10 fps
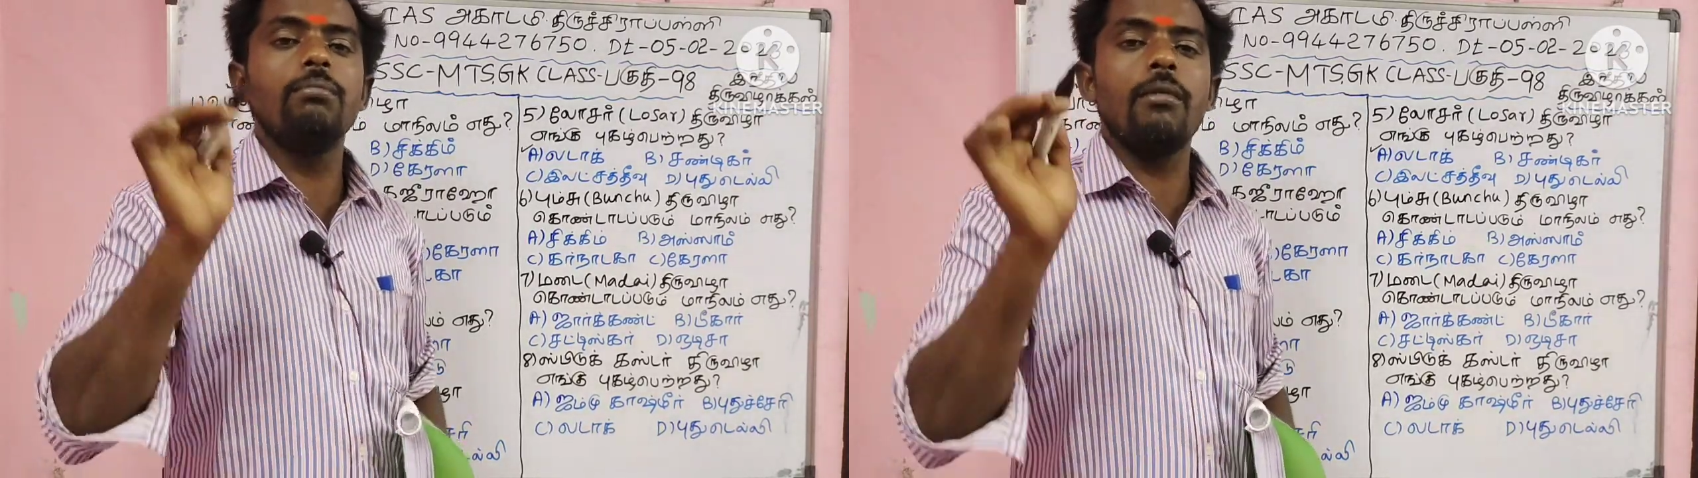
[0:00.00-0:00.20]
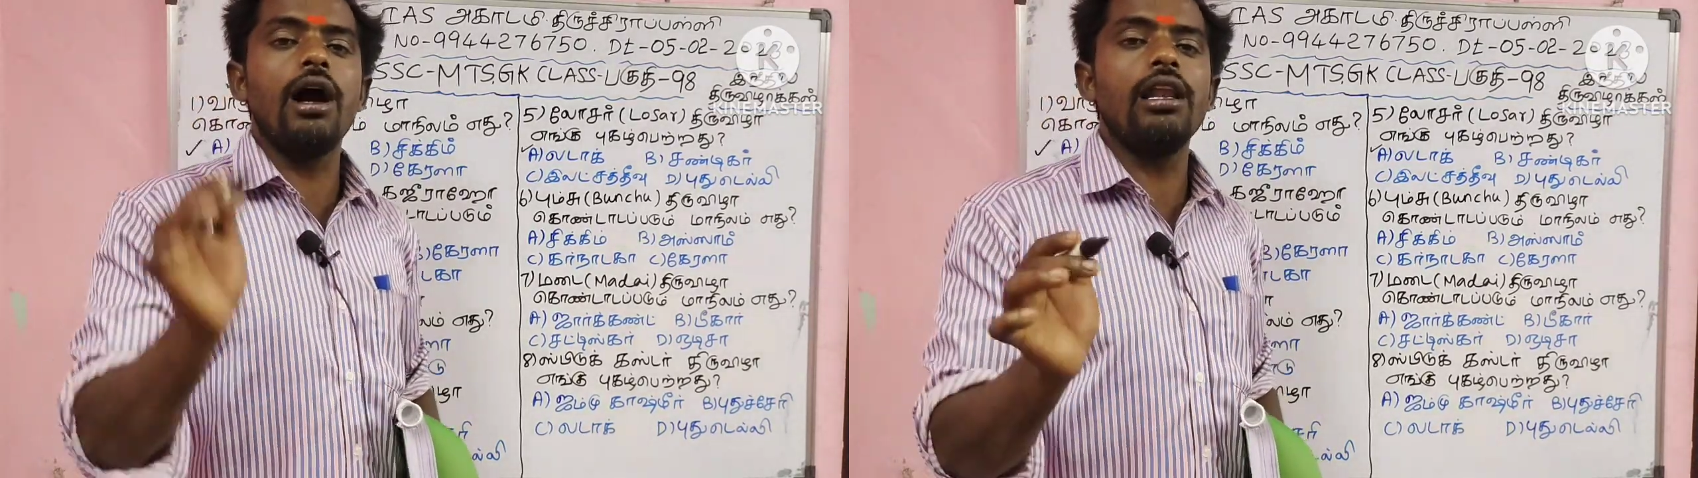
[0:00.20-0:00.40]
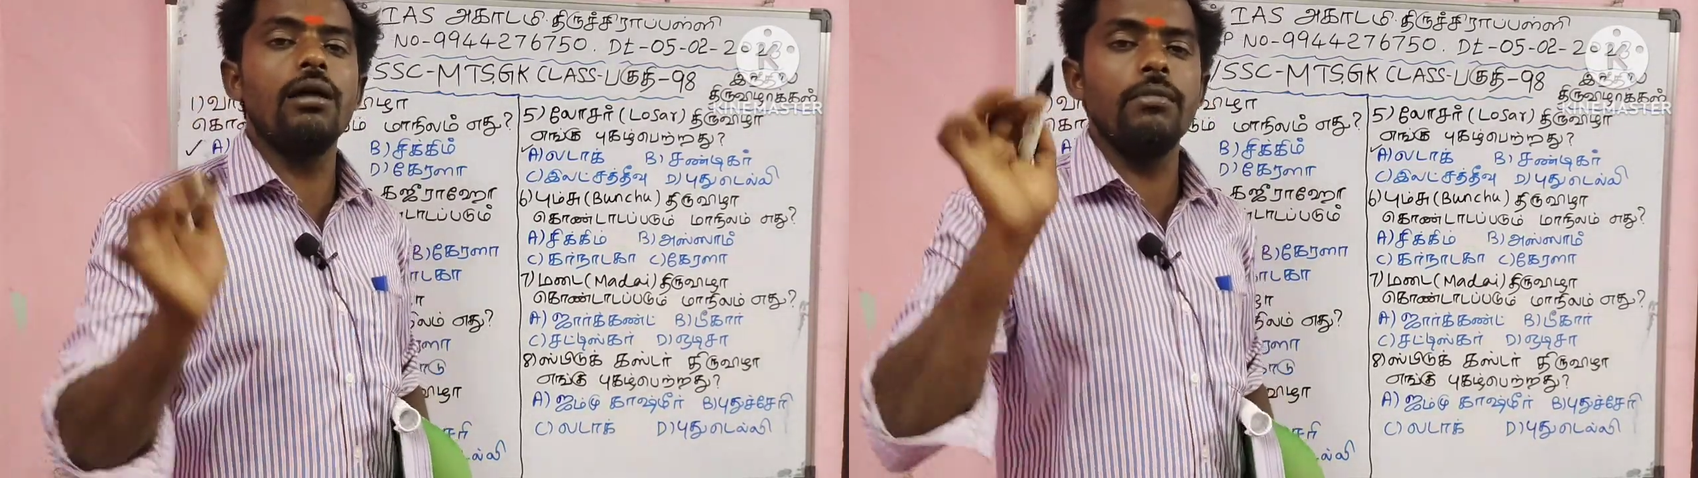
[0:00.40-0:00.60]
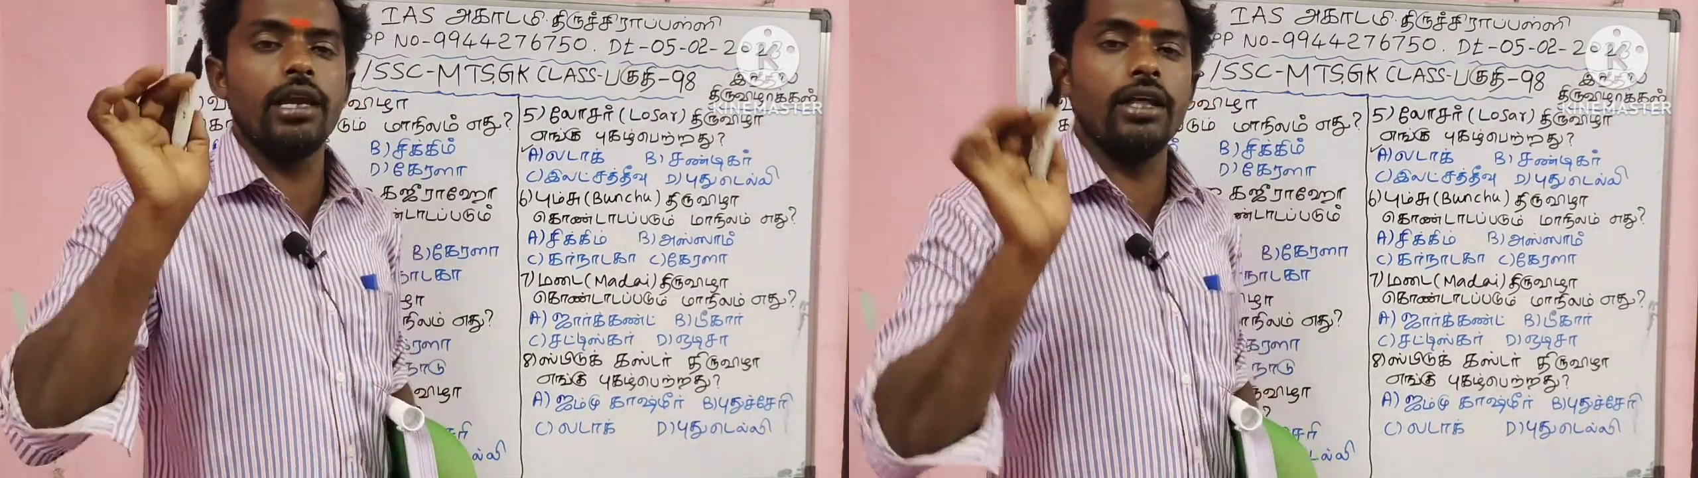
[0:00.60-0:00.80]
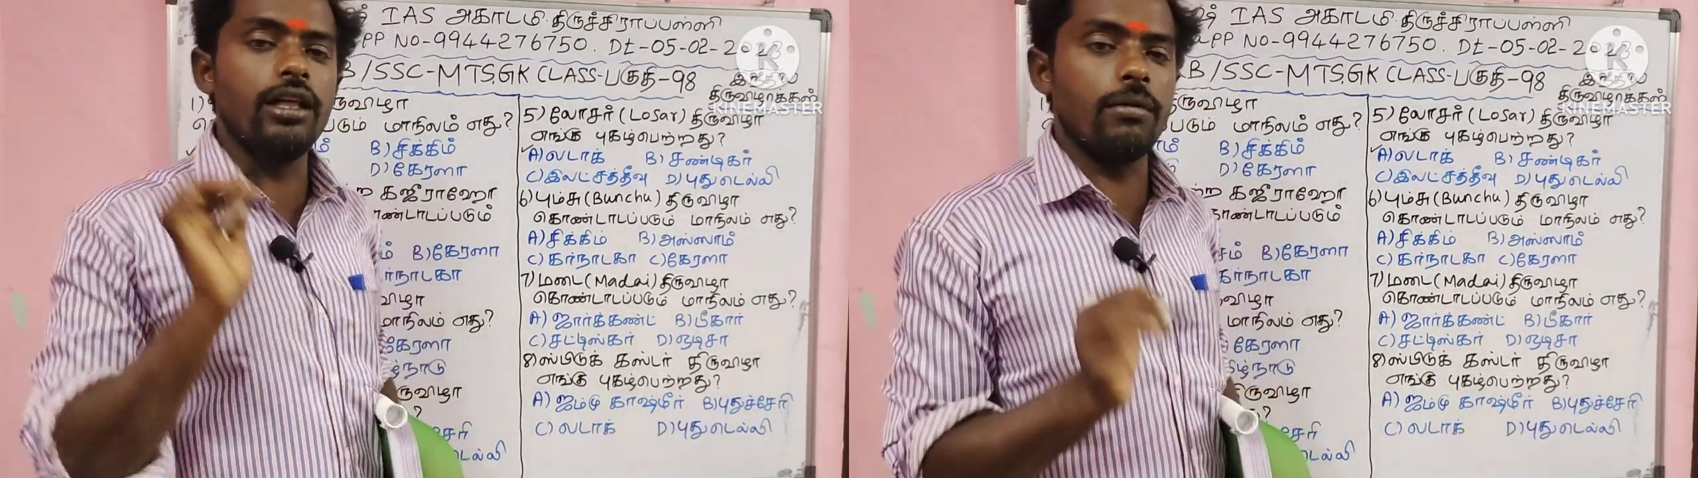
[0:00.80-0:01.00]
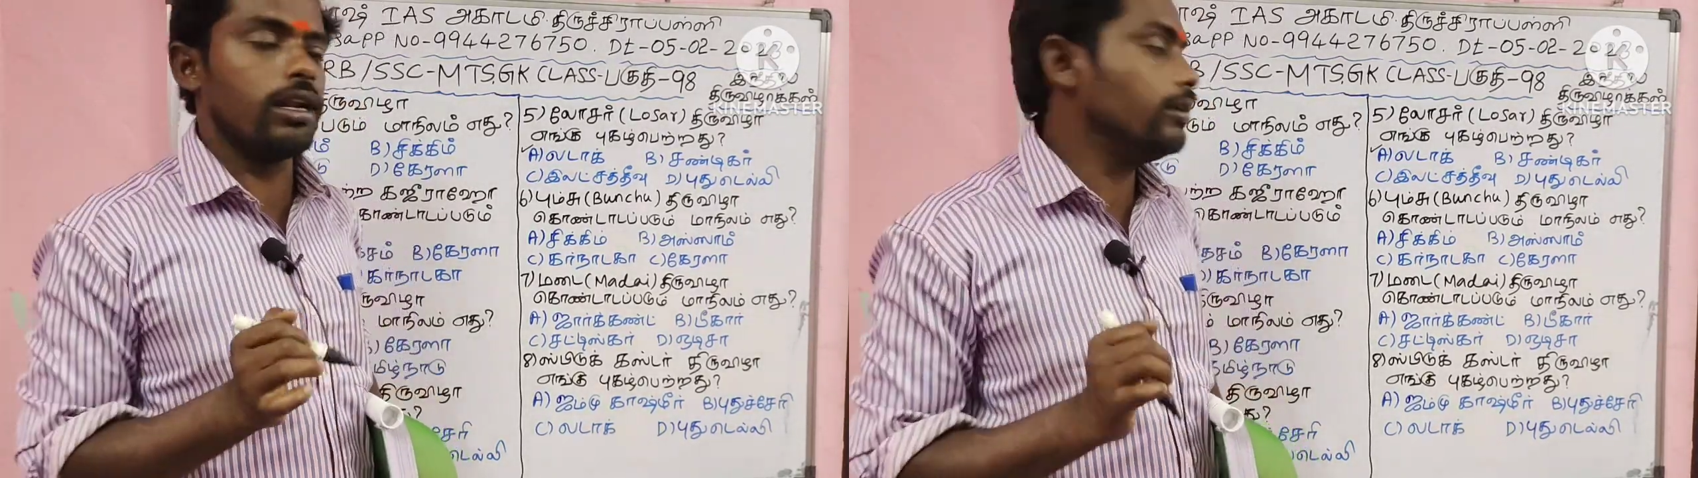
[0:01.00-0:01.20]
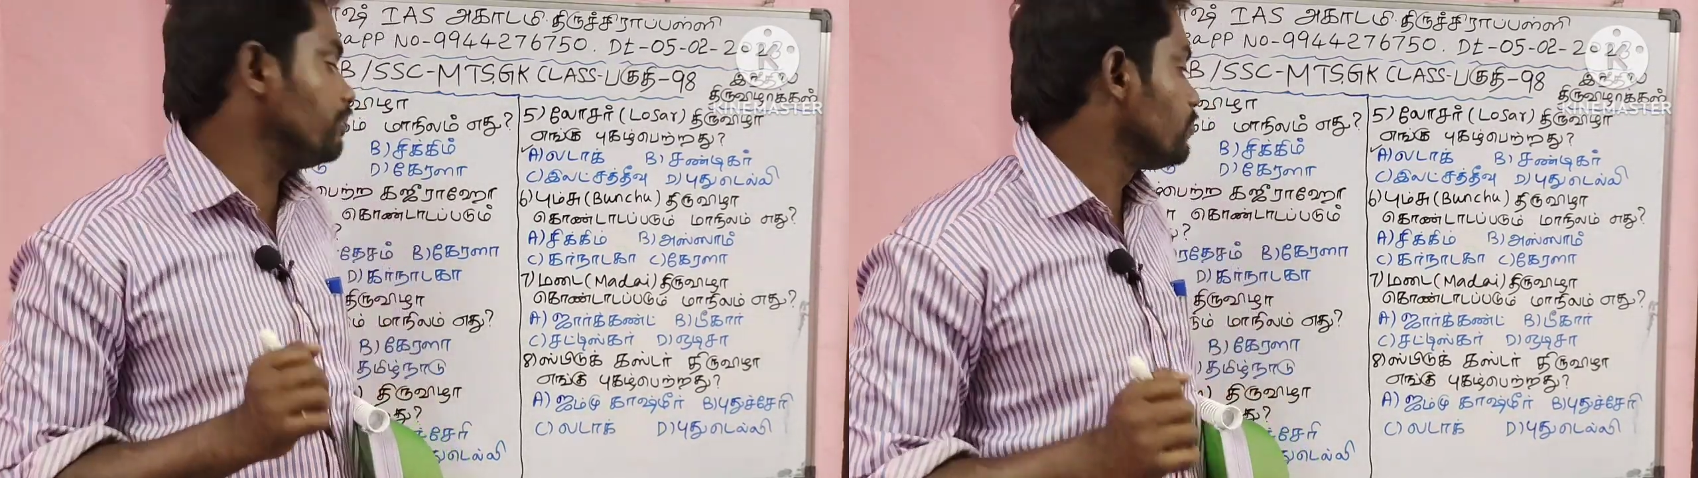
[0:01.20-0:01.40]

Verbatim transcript: மாநிலம் எது அப்படின்னு